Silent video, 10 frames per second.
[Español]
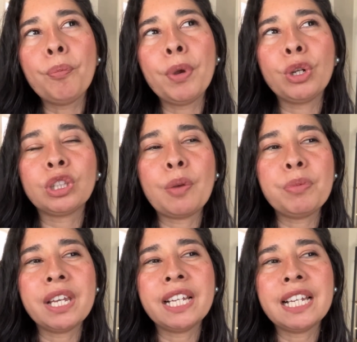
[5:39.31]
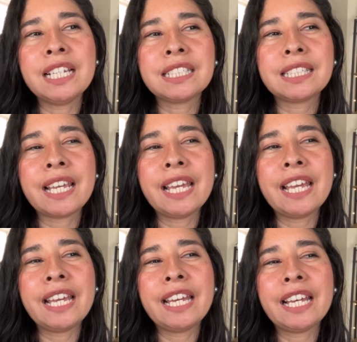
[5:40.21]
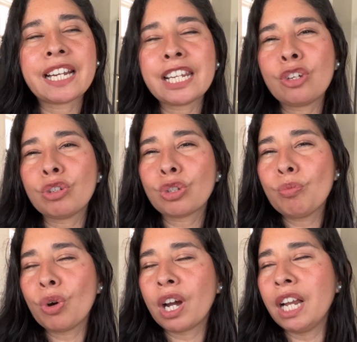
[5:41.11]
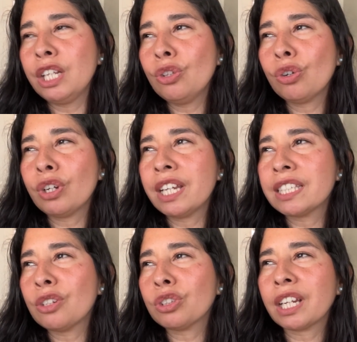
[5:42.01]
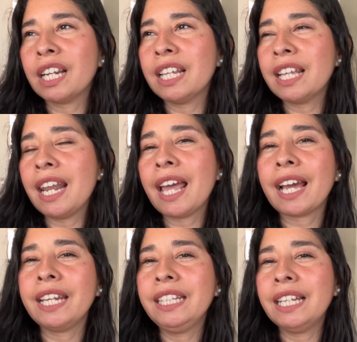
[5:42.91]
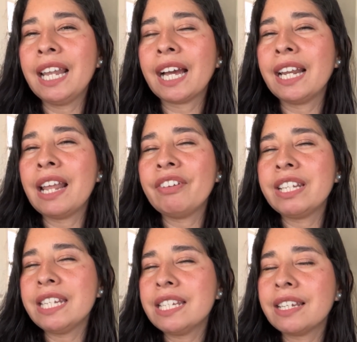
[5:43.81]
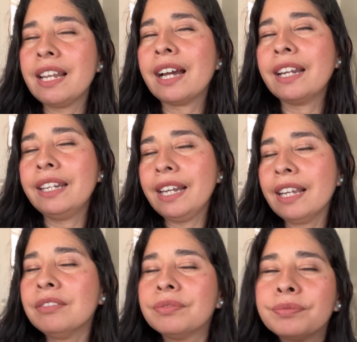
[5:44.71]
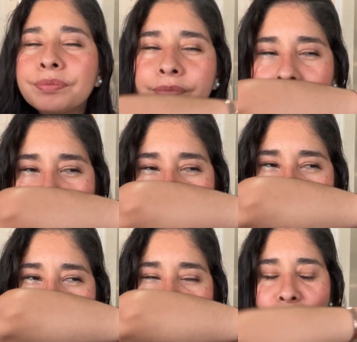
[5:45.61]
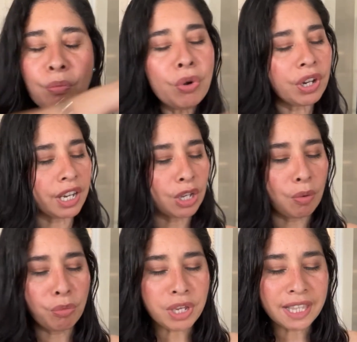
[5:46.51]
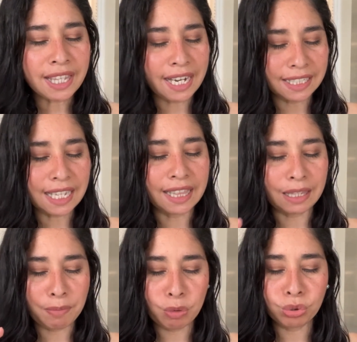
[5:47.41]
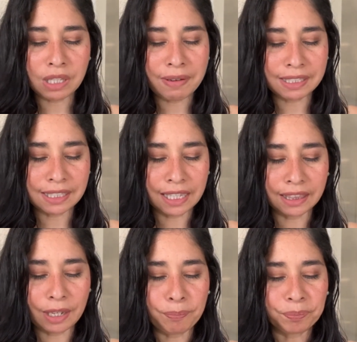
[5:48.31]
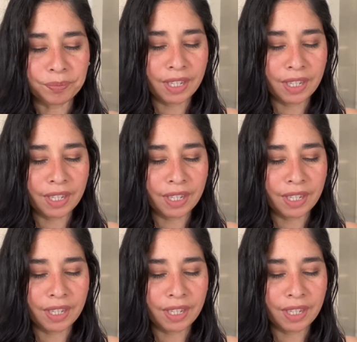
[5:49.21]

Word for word: pero también es eh, rico, es como cálido esa nota que le da la vainilla y la canela. Muy rico, muy interesante, me gusta bastante.